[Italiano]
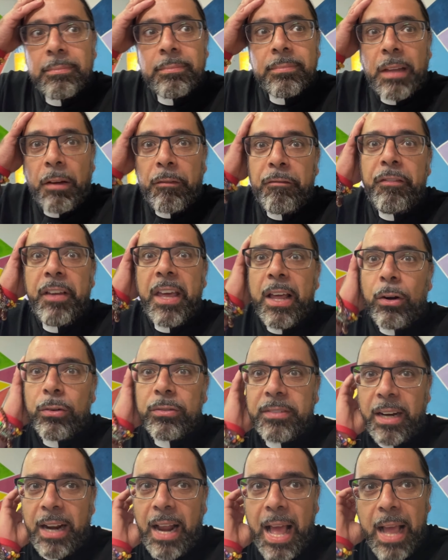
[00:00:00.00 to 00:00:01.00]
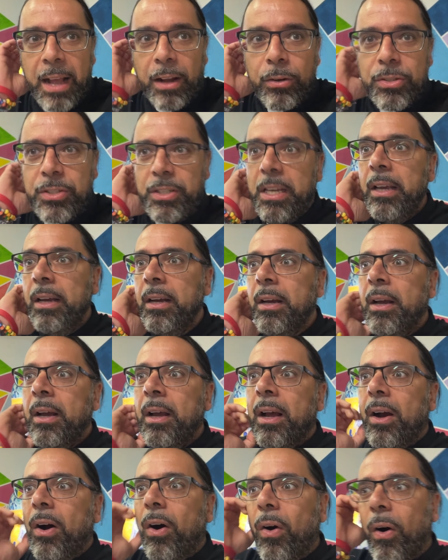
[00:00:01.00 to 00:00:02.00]
Davvero tre, così?
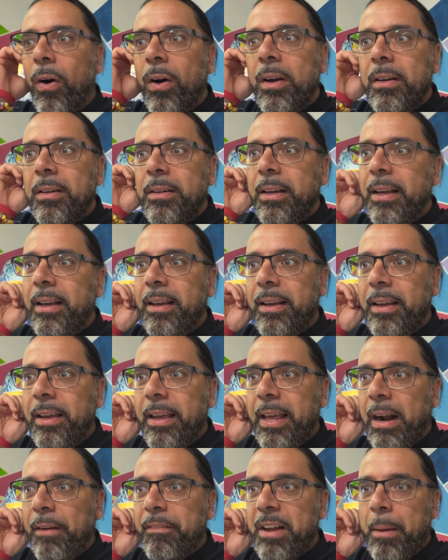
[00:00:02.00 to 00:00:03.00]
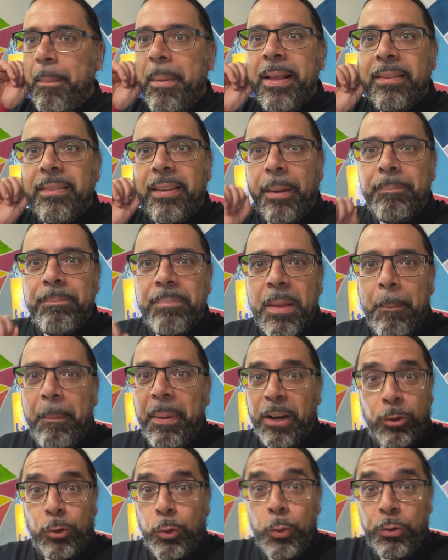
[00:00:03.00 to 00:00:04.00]
Oh, eh, eh, era veramente
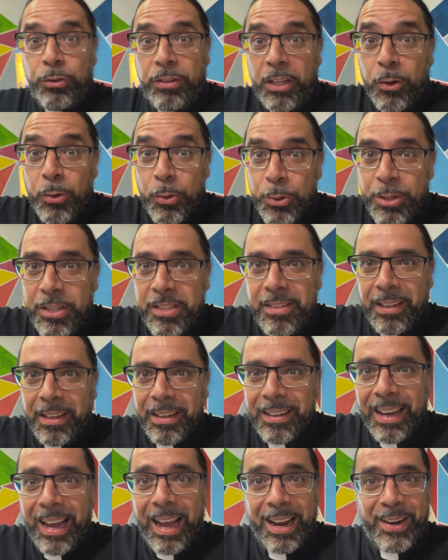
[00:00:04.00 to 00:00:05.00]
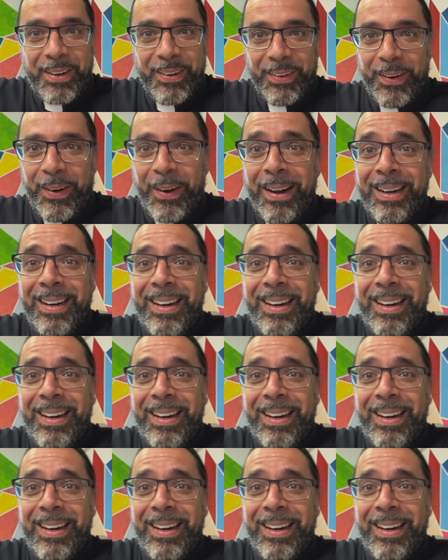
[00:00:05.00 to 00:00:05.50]
per tutti i gusti, ecco no?